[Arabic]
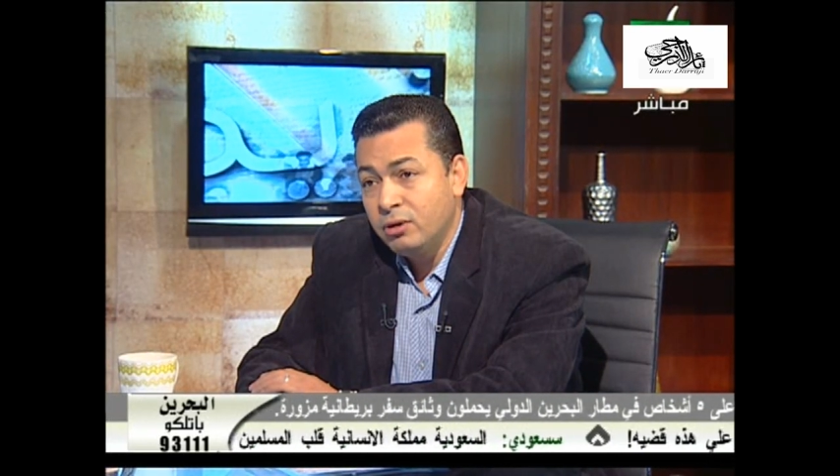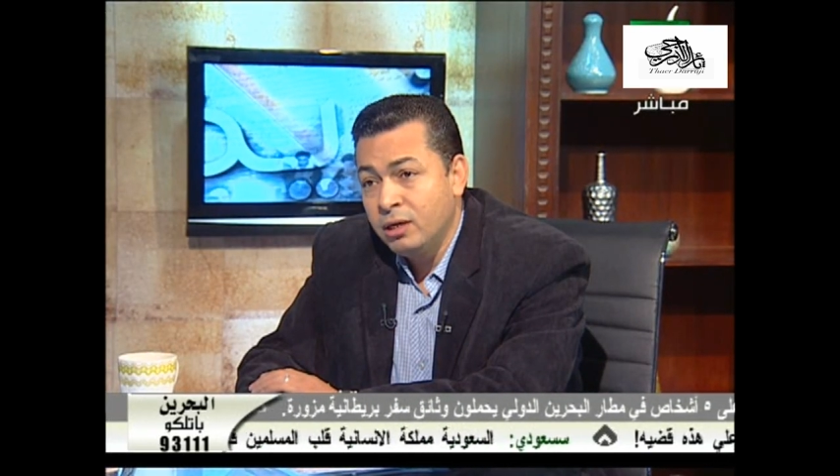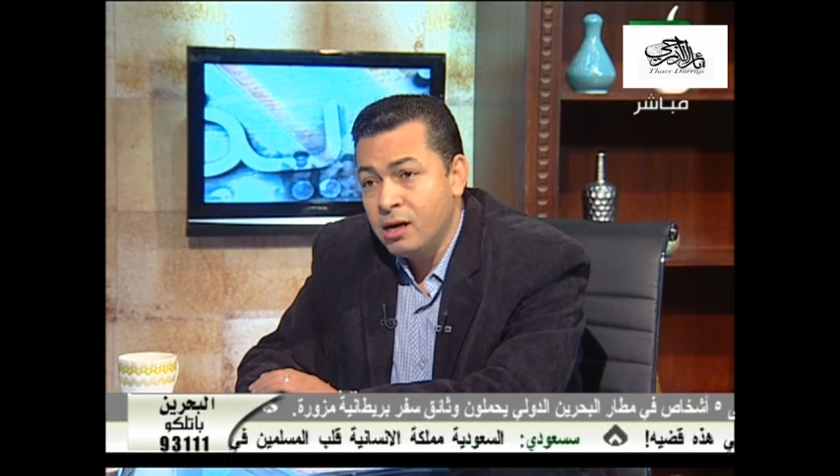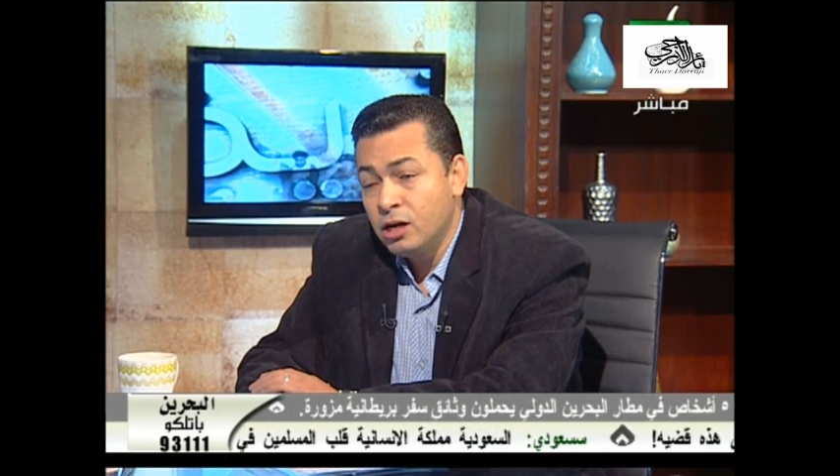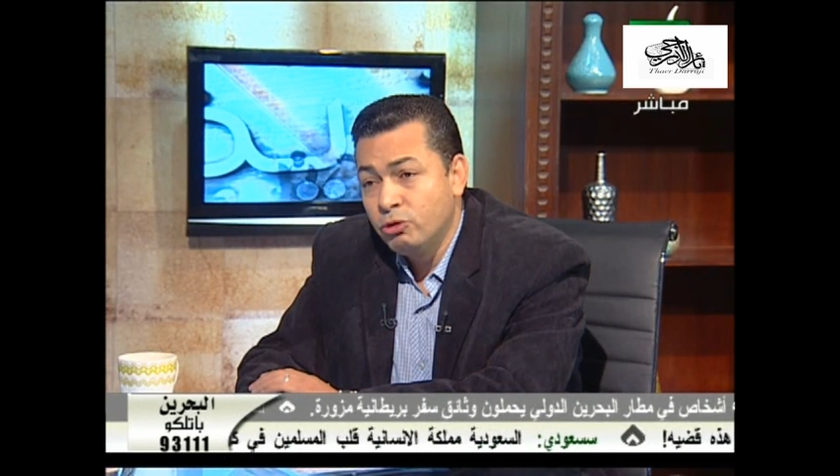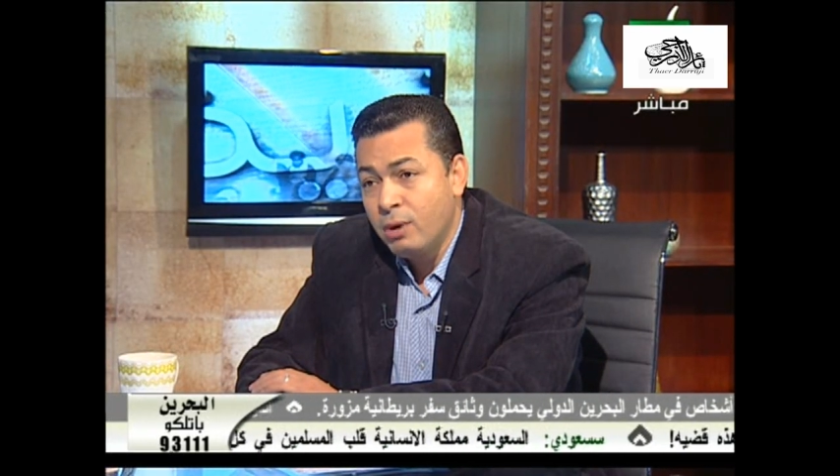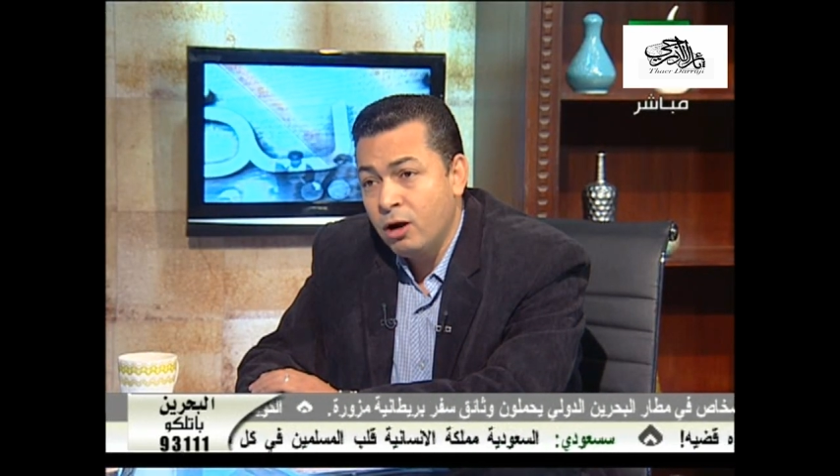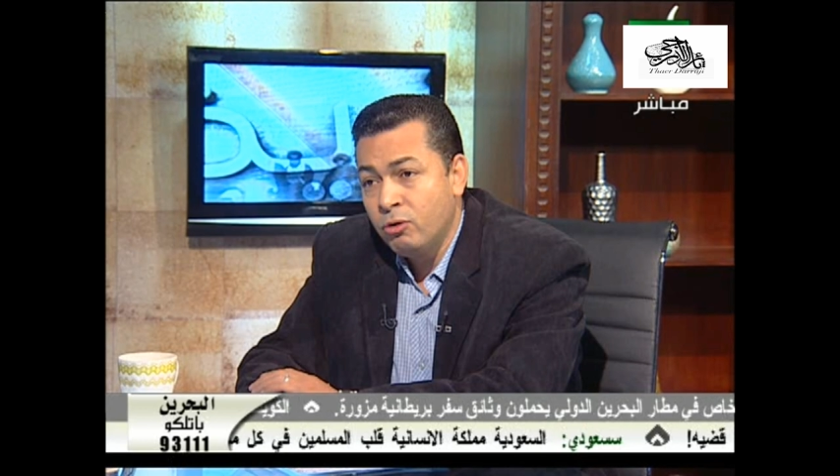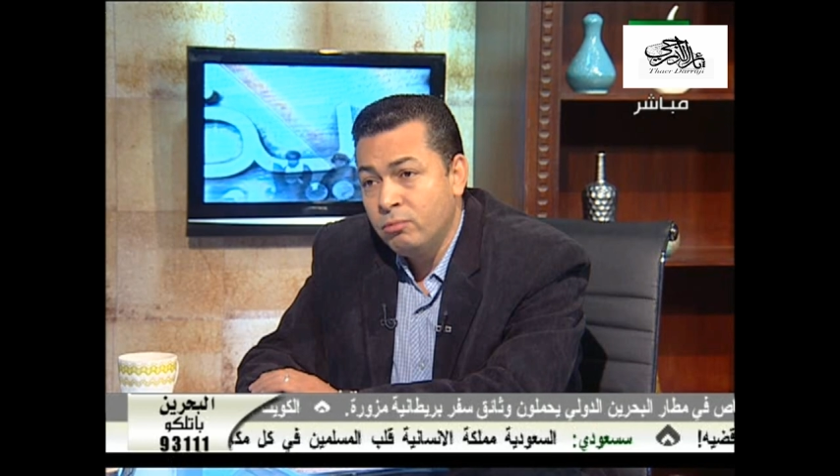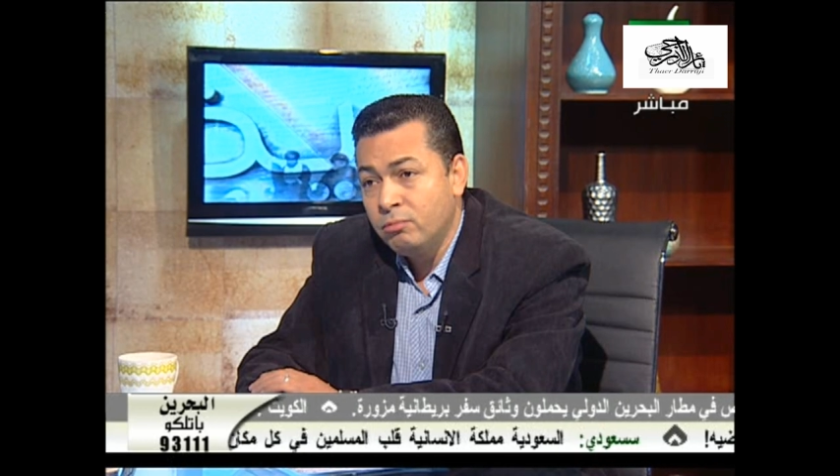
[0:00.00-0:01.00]
والنقاش
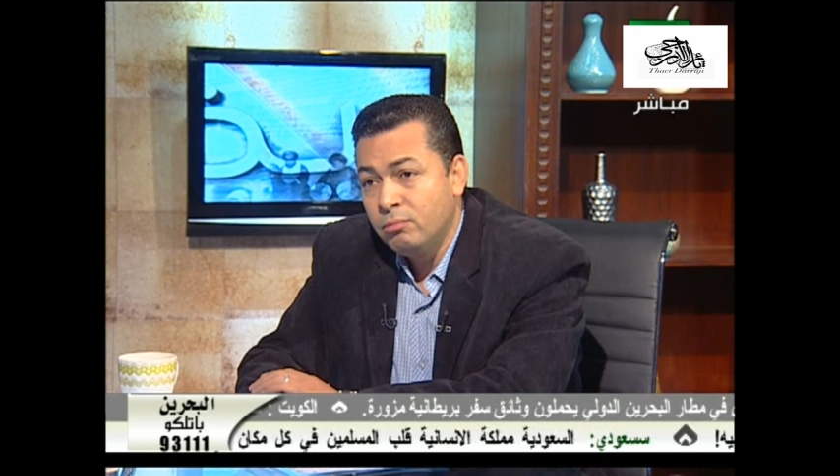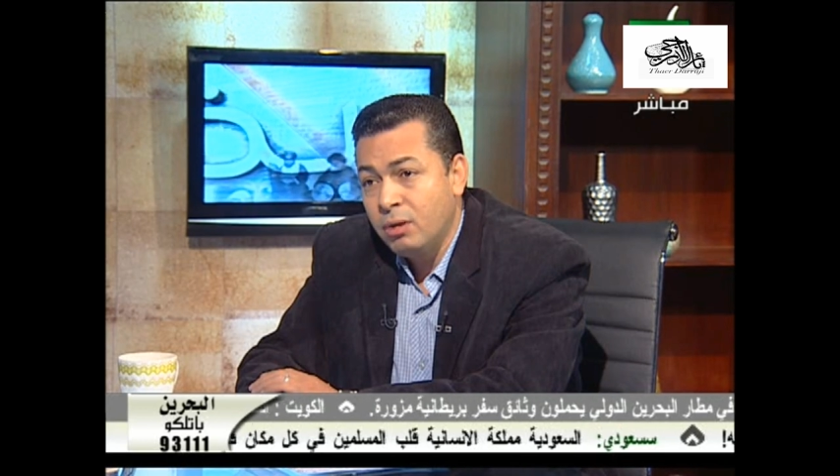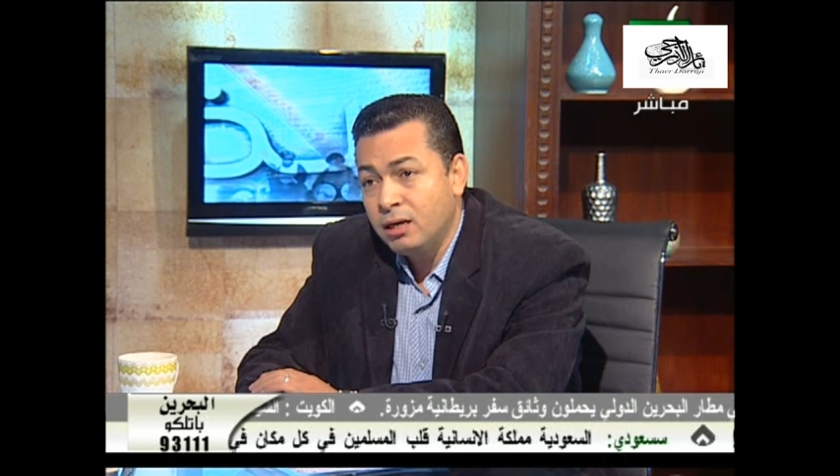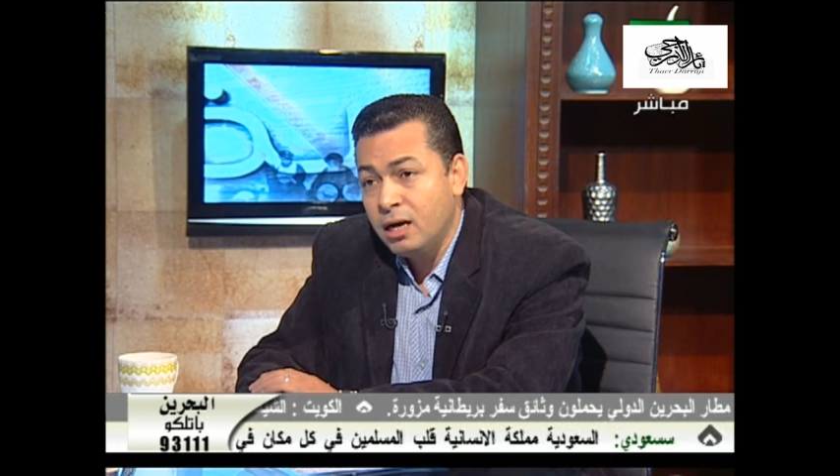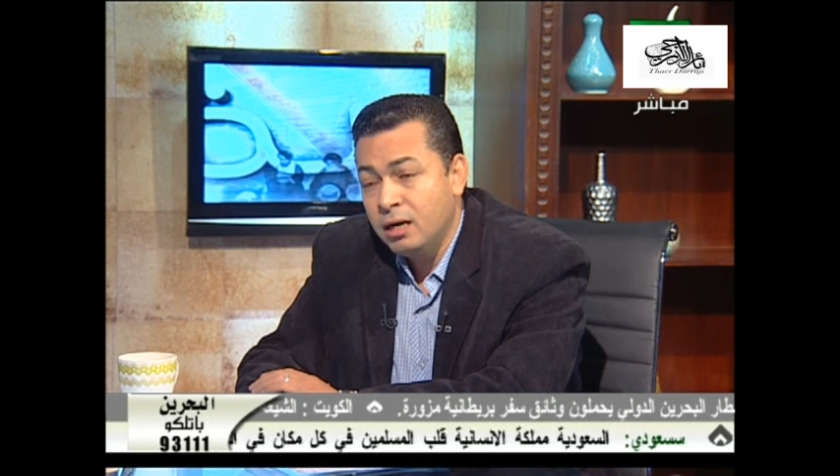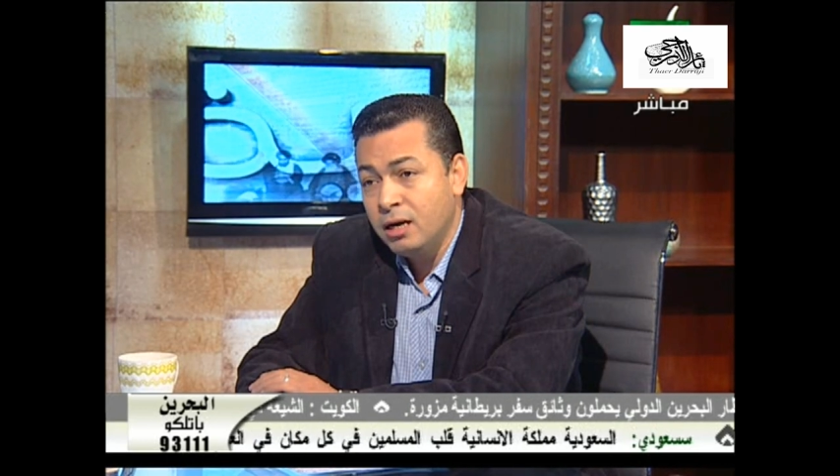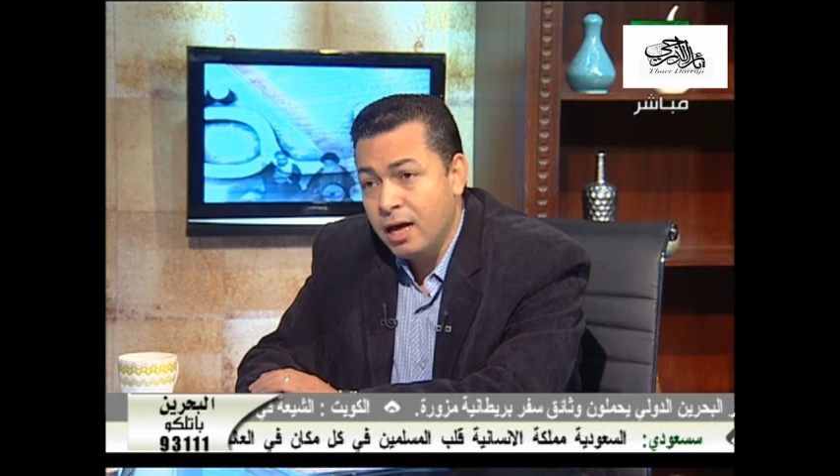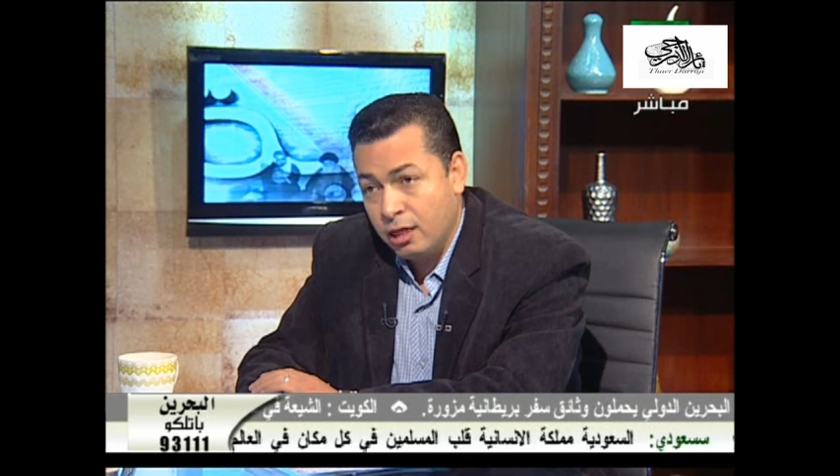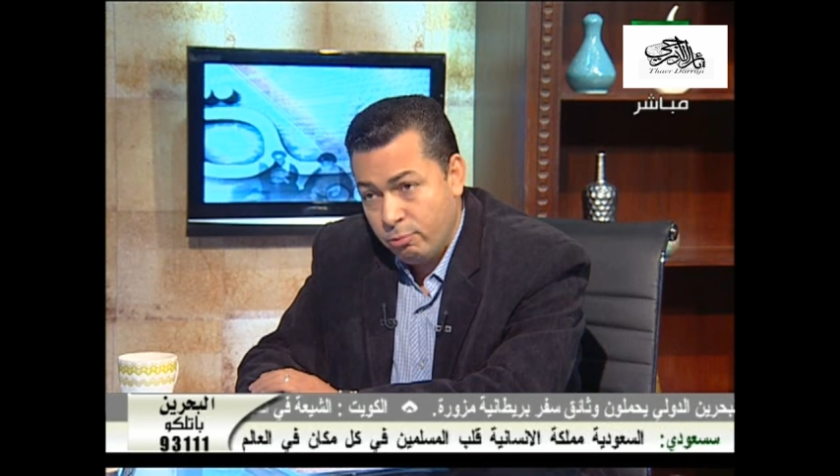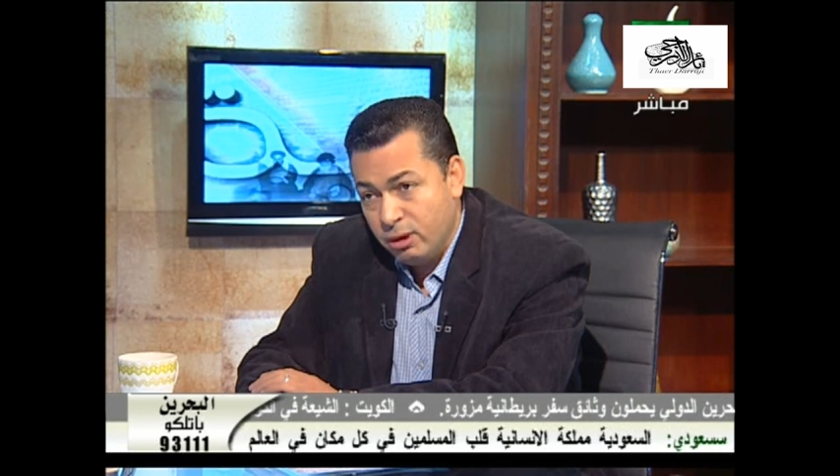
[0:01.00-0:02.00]
معهم بعد أن
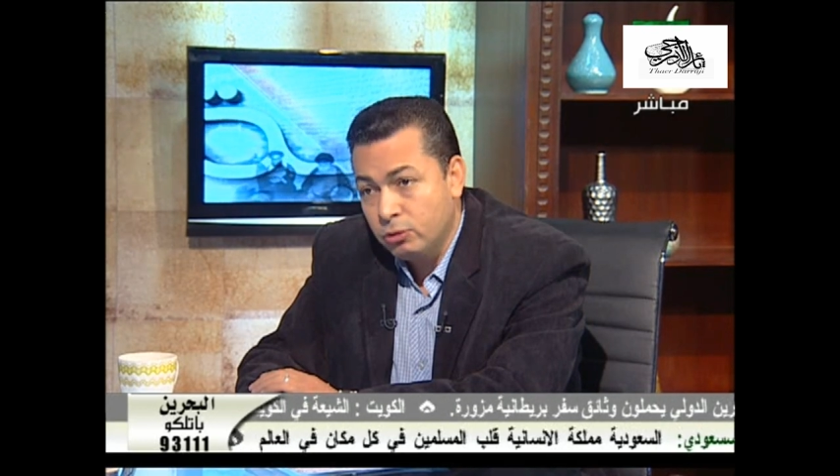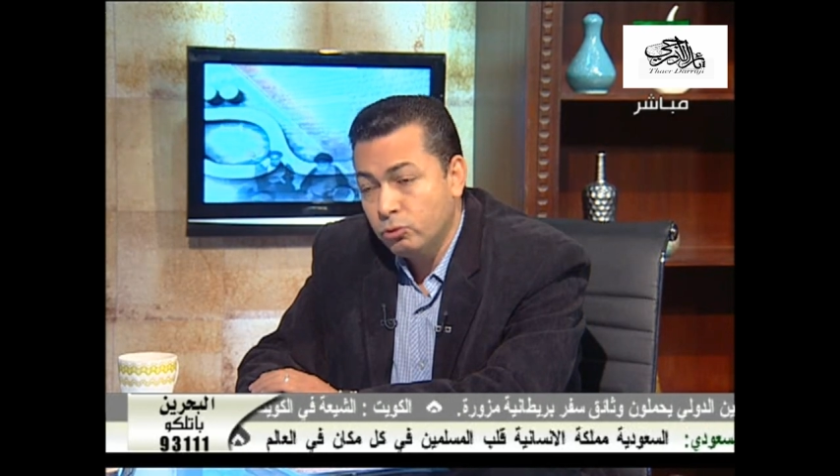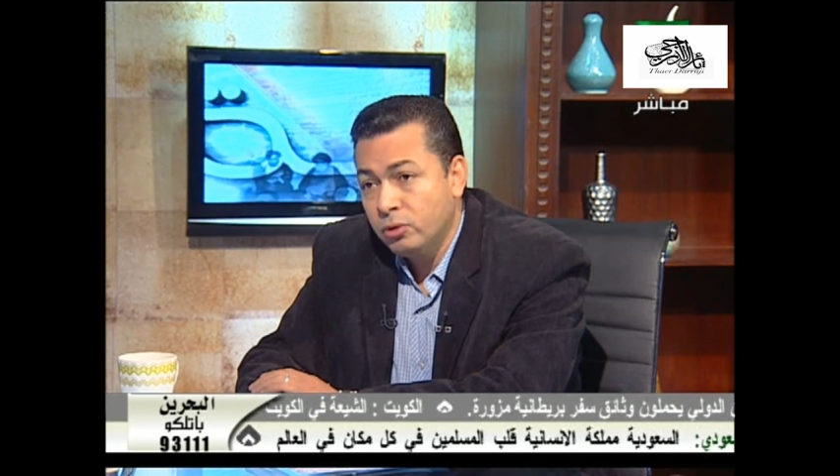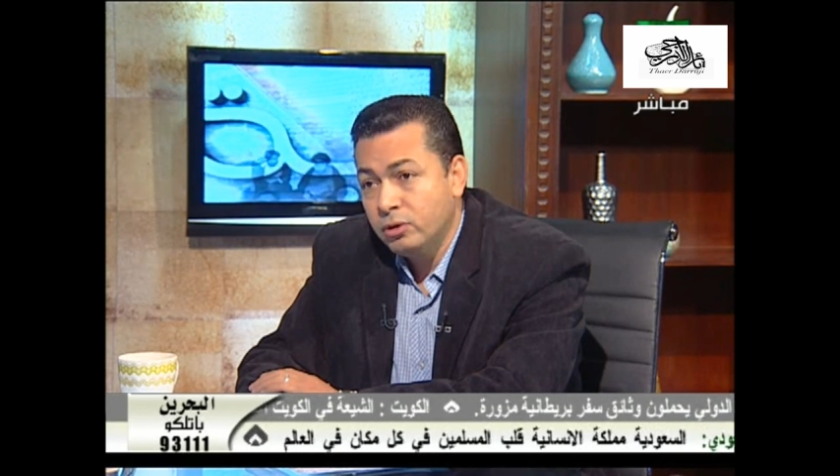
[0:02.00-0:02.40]
أثبتوا